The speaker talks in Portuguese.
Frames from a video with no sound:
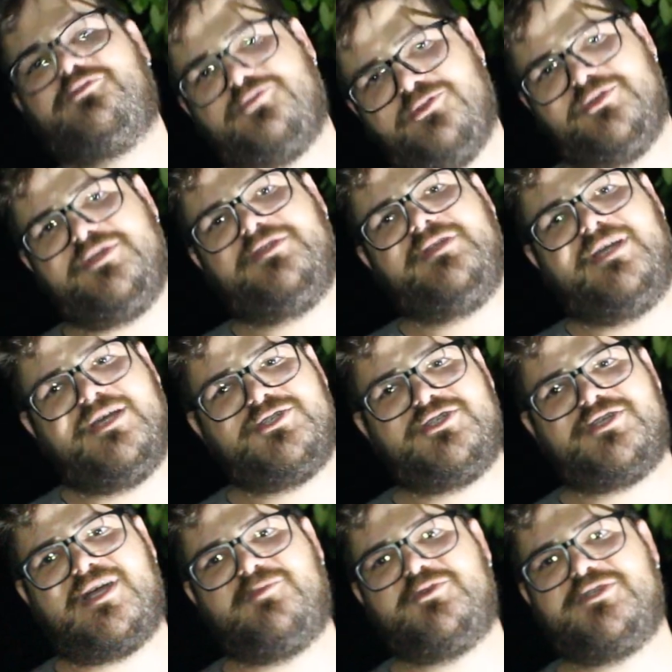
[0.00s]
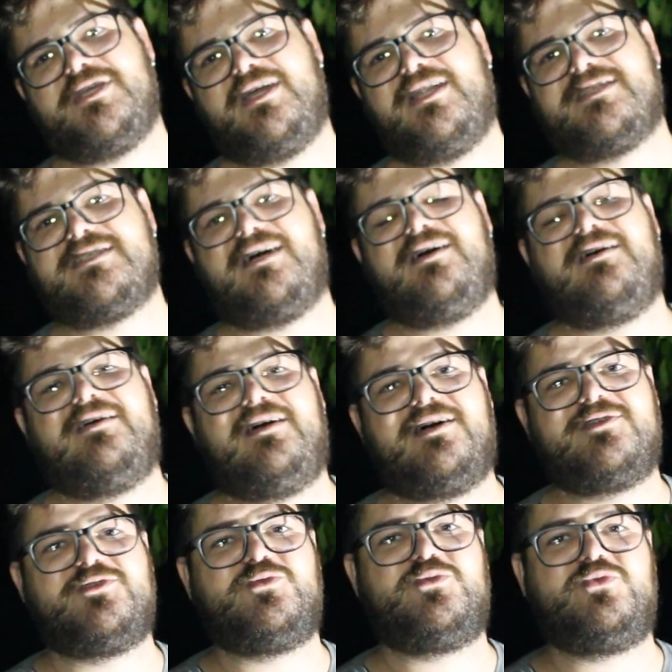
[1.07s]
concluída, né? A gente acabou de realizar
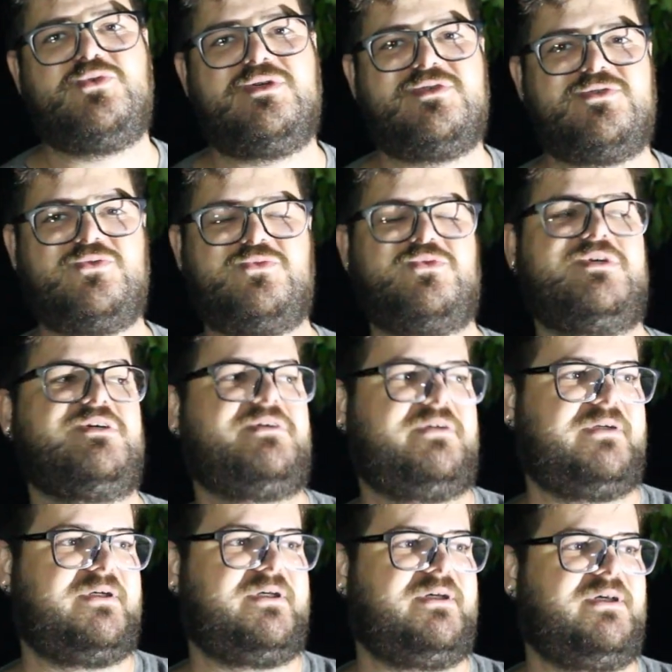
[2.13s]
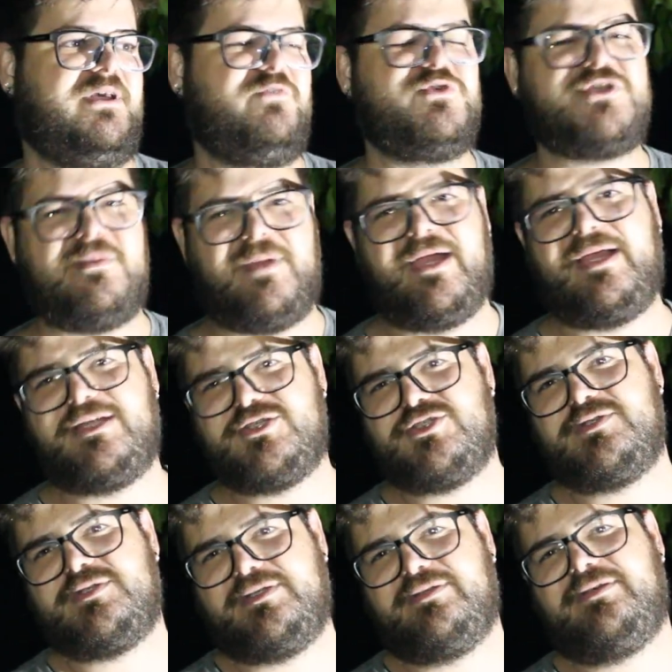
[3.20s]
a soltura, a soltura, eu vou chamar ela
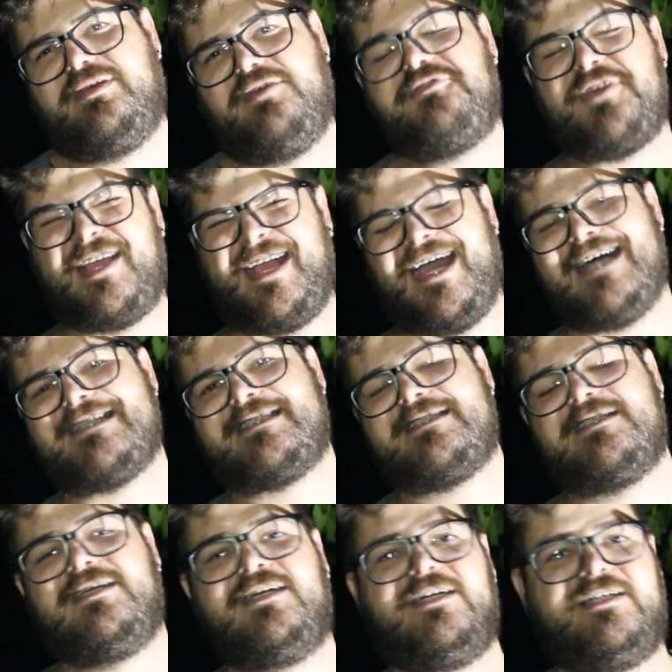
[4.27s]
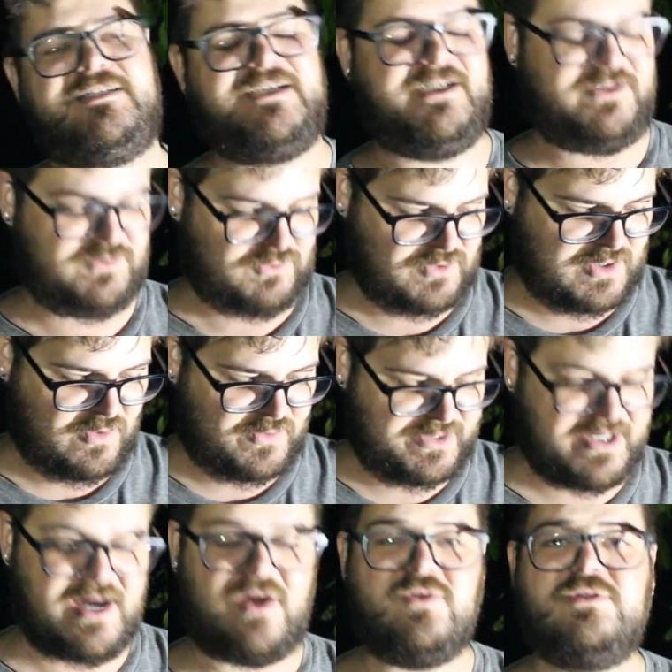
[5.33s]
de eficaz, né? No local
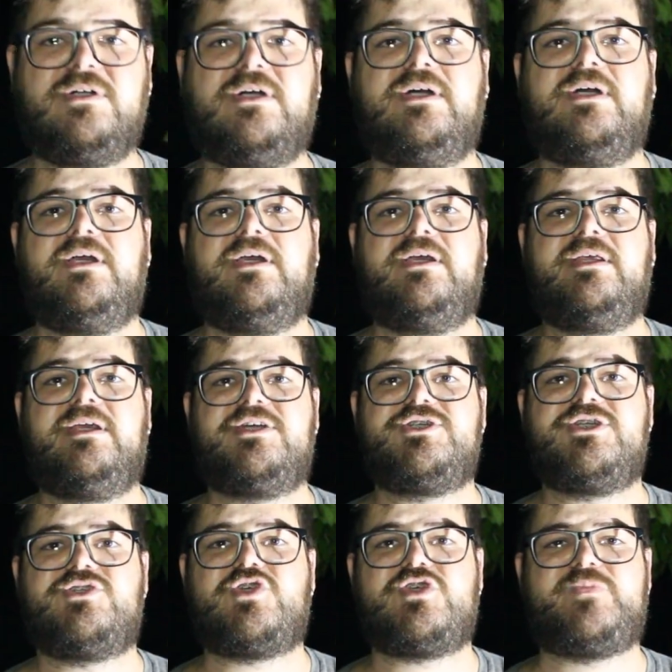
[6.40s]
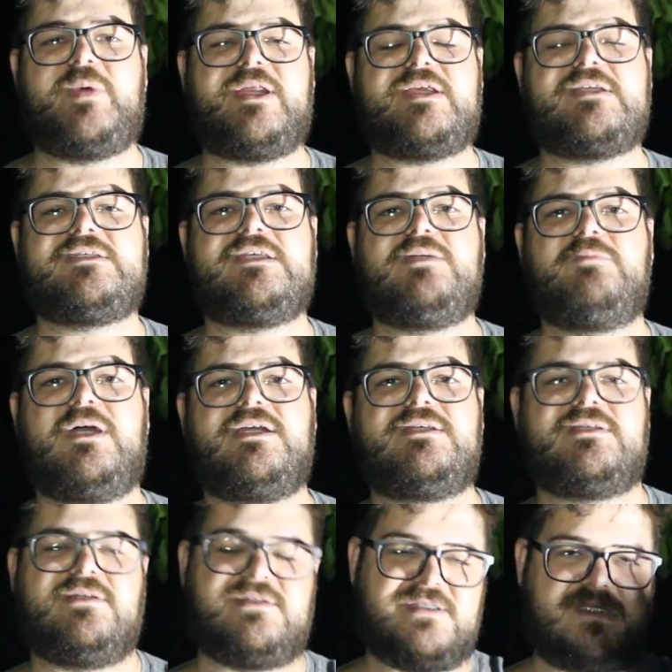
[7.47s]
ideal. E a gente só espera que esses
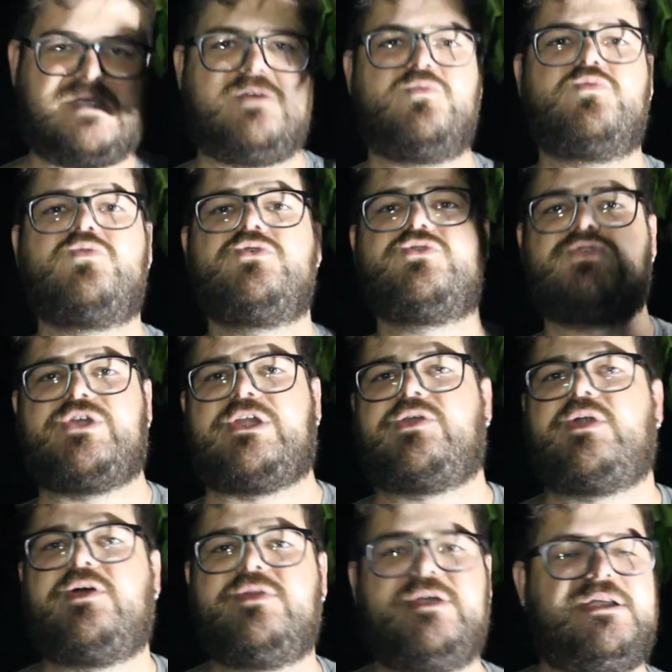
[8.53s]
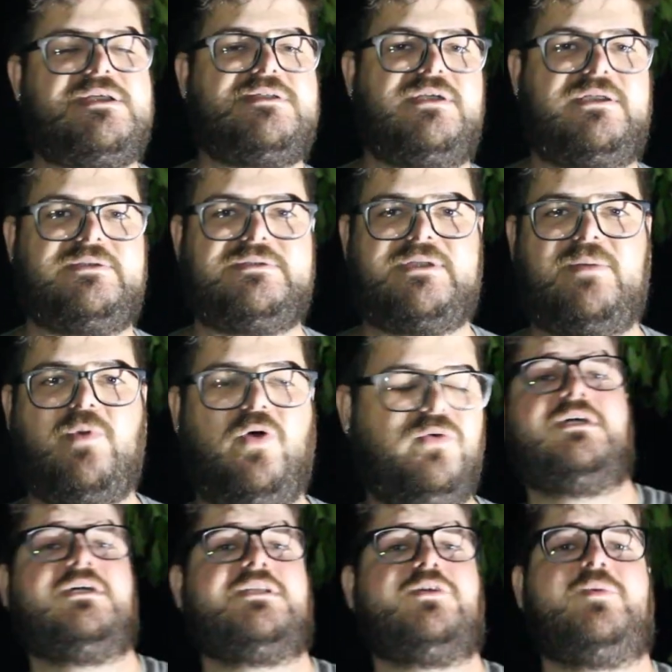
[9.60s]
animais sigam o curso natural deles tá
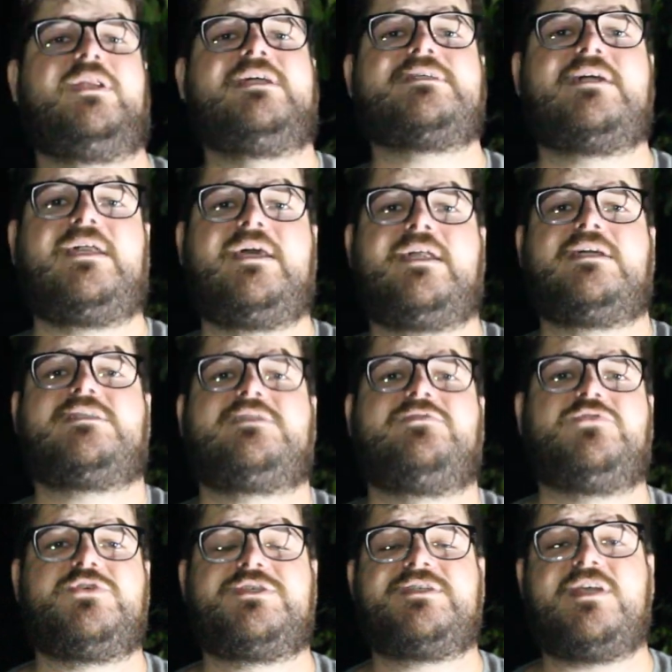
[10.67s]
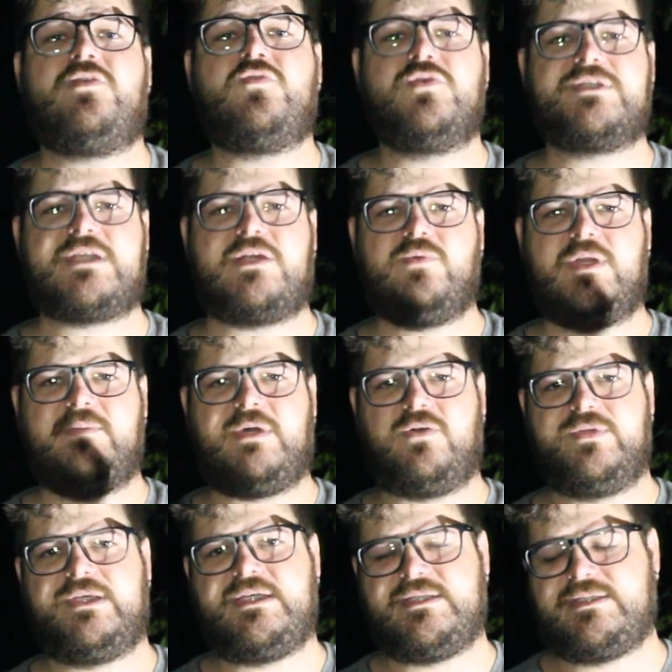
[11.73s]
bom? Então beleza, galera, se você encontrar um
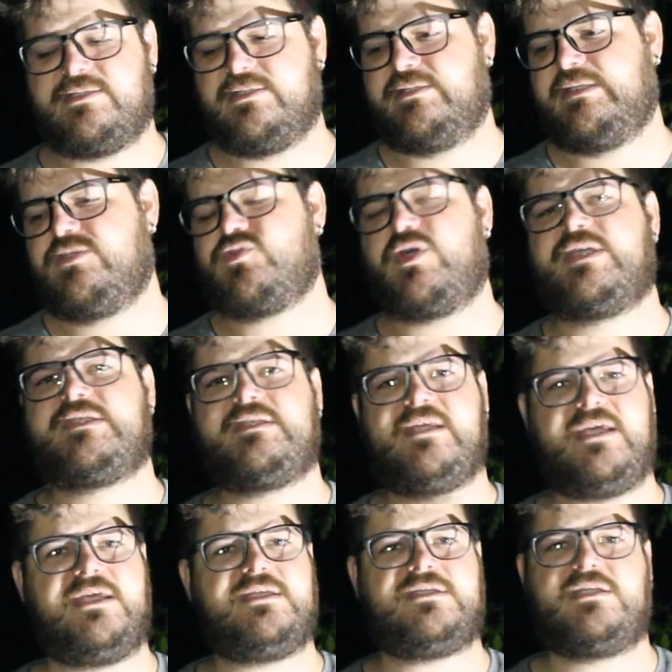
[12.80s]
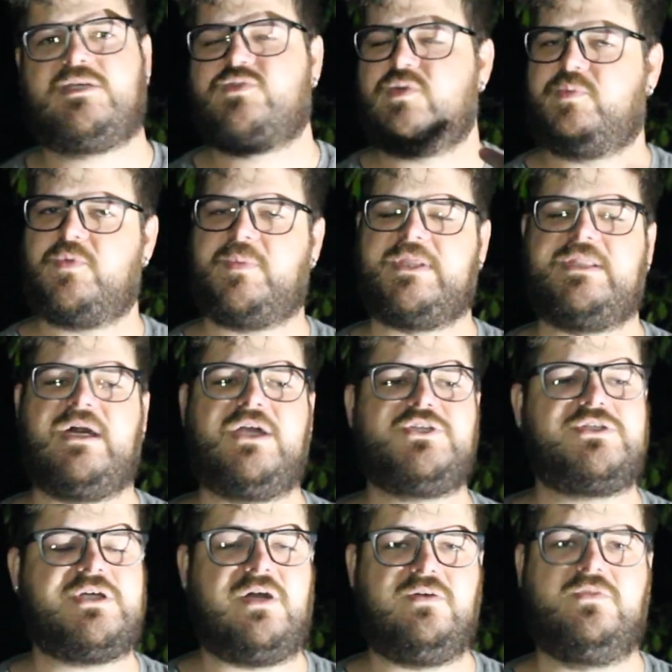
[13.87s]
animal desse na sua residência, na sua
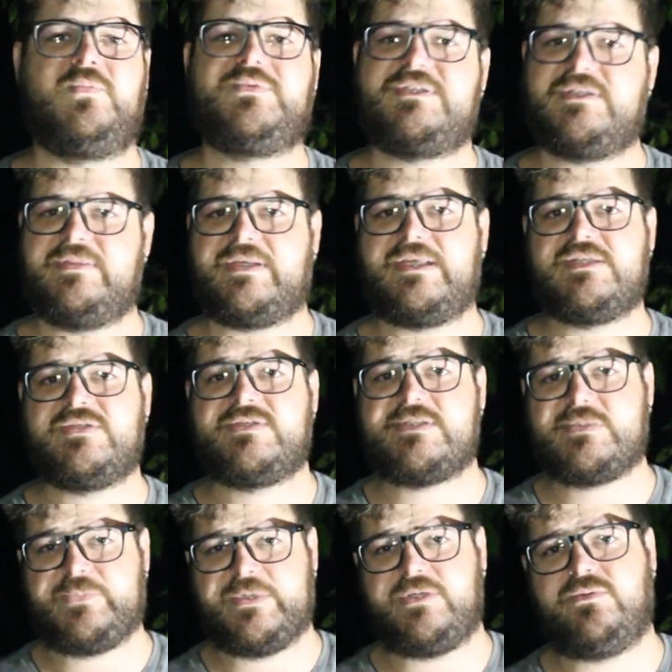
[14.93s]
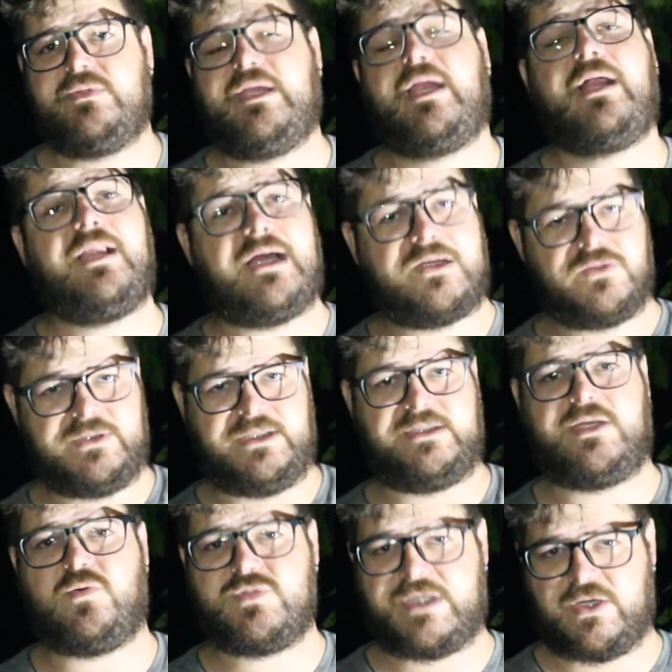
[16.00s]
propriedade e tal, não precisa entrar em desespero, é claro que
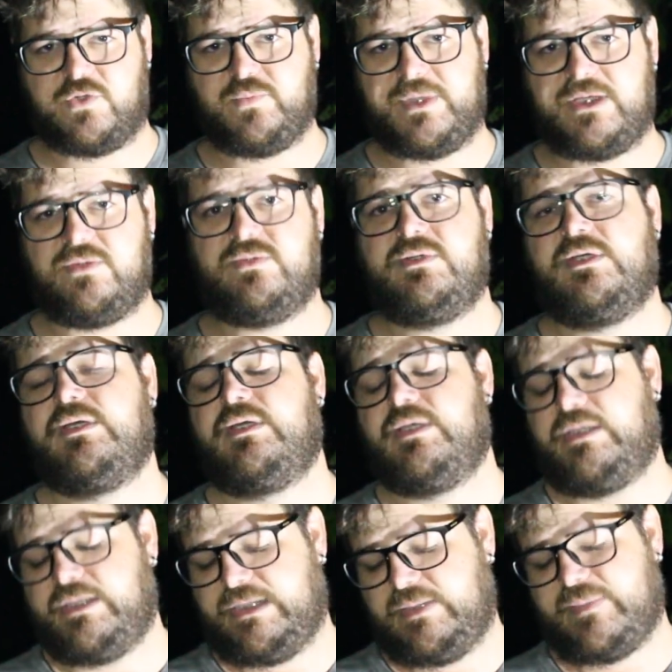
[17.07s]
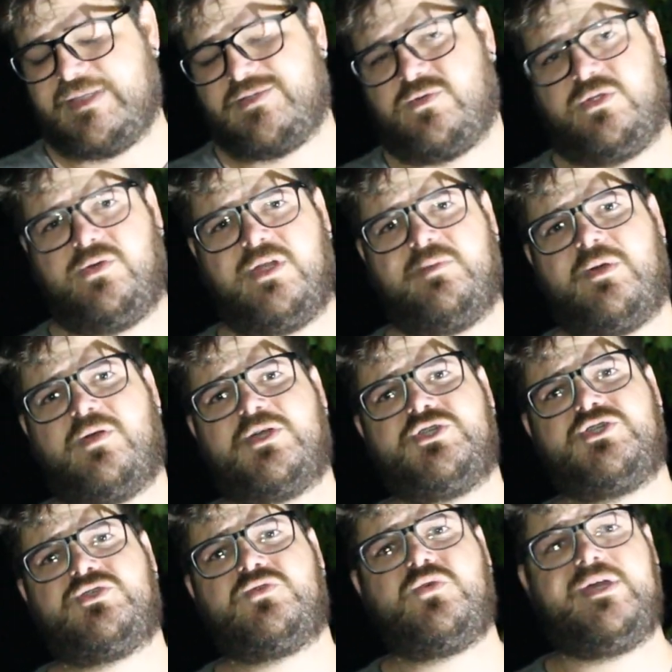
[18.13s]
ele dá um certo medo, ainda mais quando é um animal que a
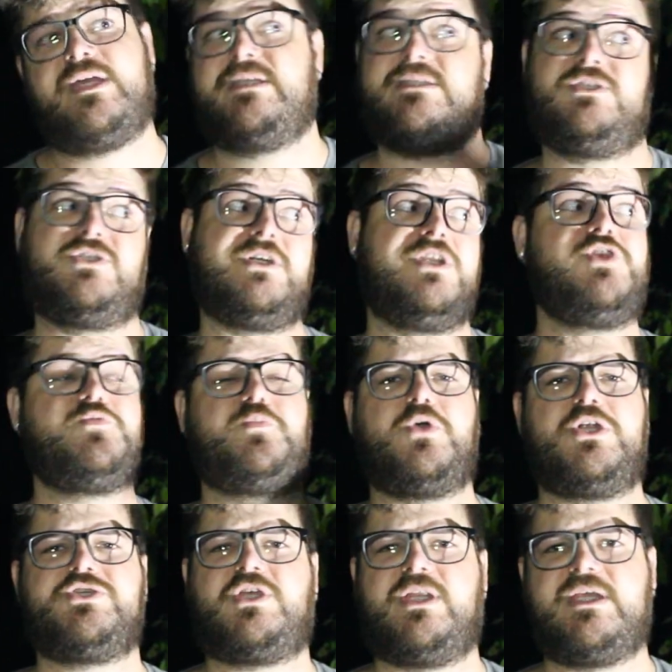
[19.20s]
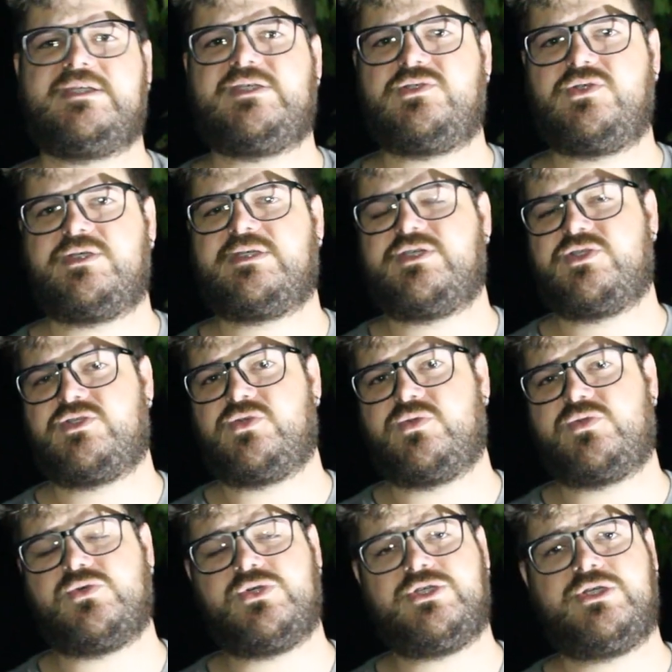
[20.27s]
gente não conhece, de grande porte, que nem esses dois que a gente
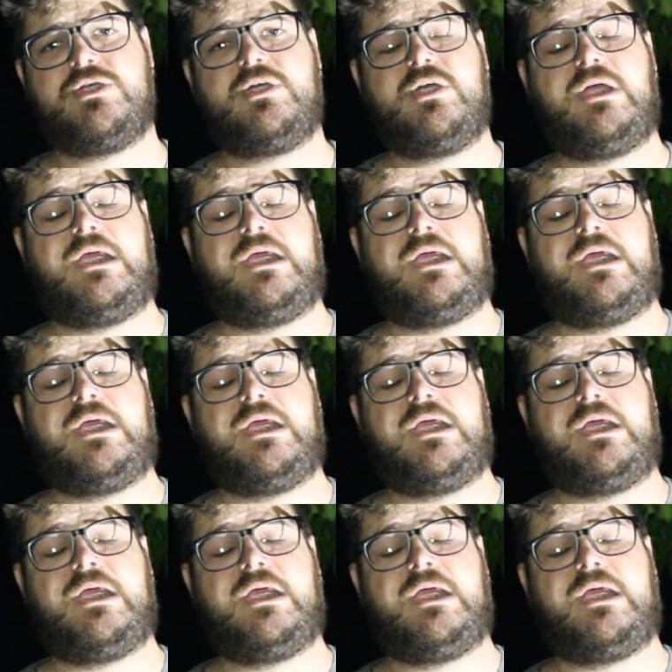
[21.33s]
soltou hoje.